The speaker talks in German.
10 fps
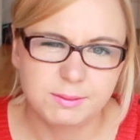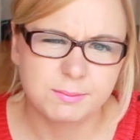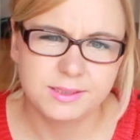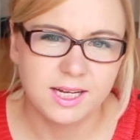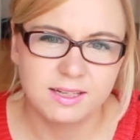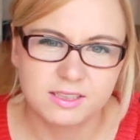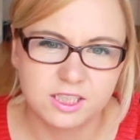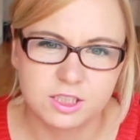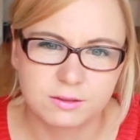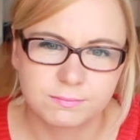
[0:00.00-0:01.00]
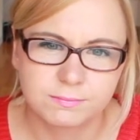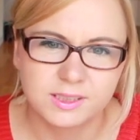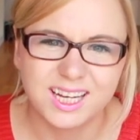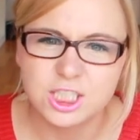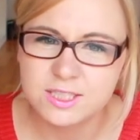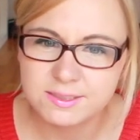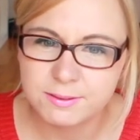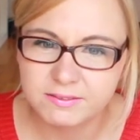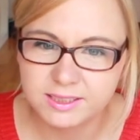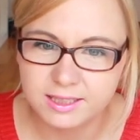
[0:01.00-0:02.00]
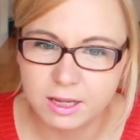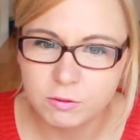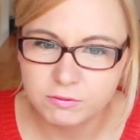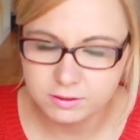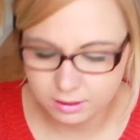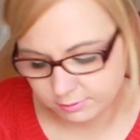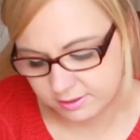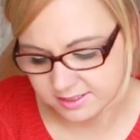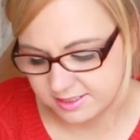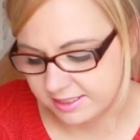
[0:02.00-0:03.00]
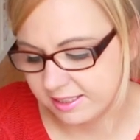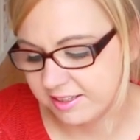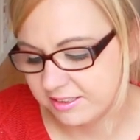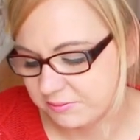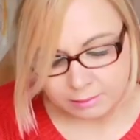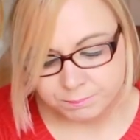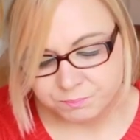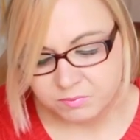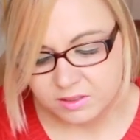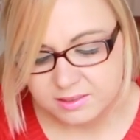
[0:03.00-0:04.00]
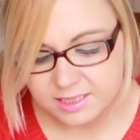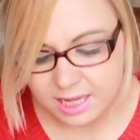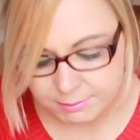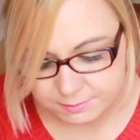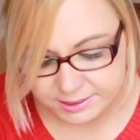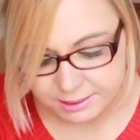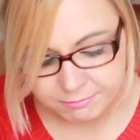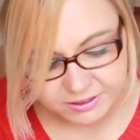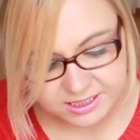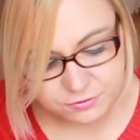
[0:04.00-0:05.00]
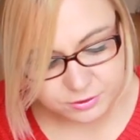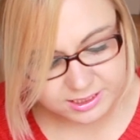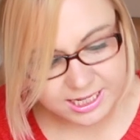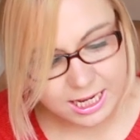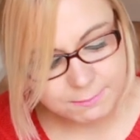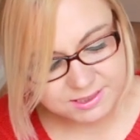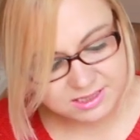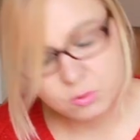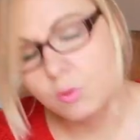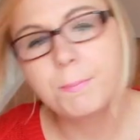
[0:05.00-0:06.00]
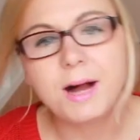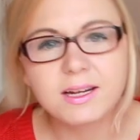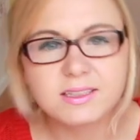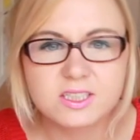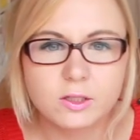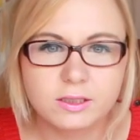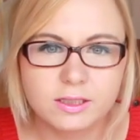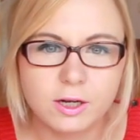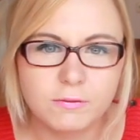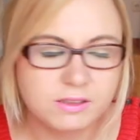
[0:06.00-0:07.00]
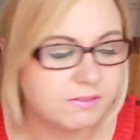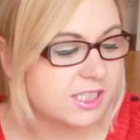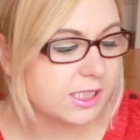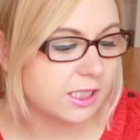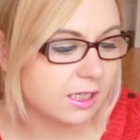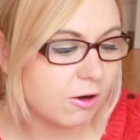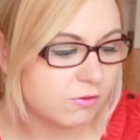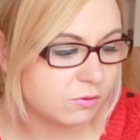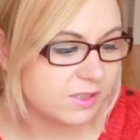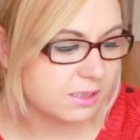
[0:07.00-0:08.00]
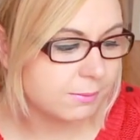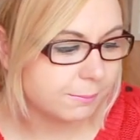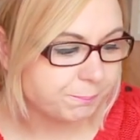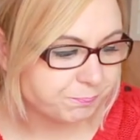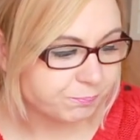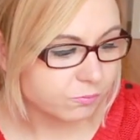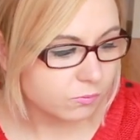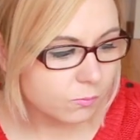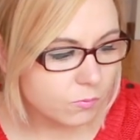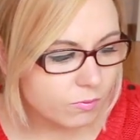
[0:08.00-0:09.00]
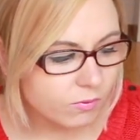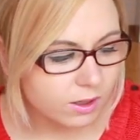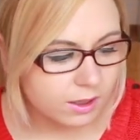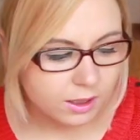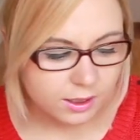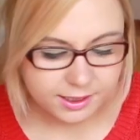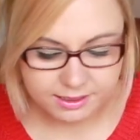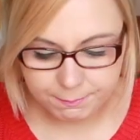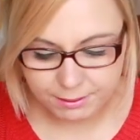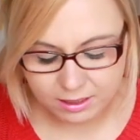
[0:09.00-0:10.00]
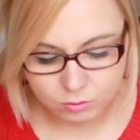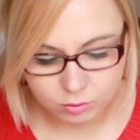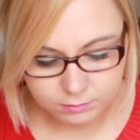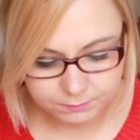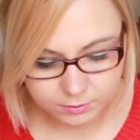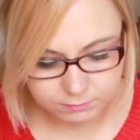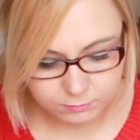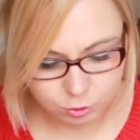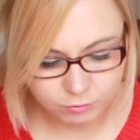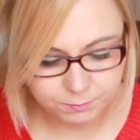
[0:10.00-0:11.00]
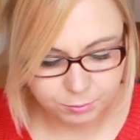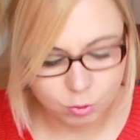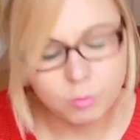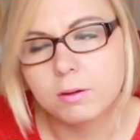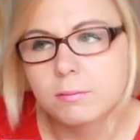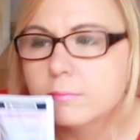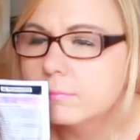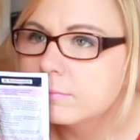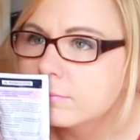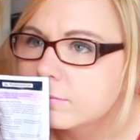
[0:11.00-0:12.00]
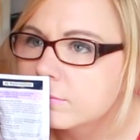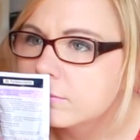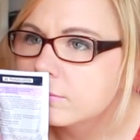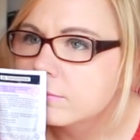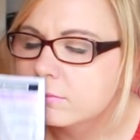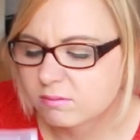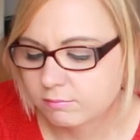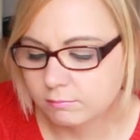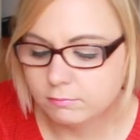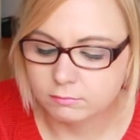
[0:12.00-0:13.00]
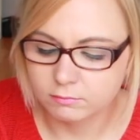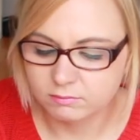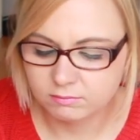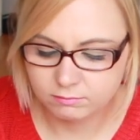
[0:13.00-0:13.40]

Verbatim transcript: habe ich immer in der Handtasche. Die rascheln zwar, wenn ich laufe, aber das ist egal. Dann habe ich mir ebenfalls für den Herbst so Badezeug gekauft. Ihr wisst ja, ich kaufe sowas immer in der Packung. Duftprobe. Hm.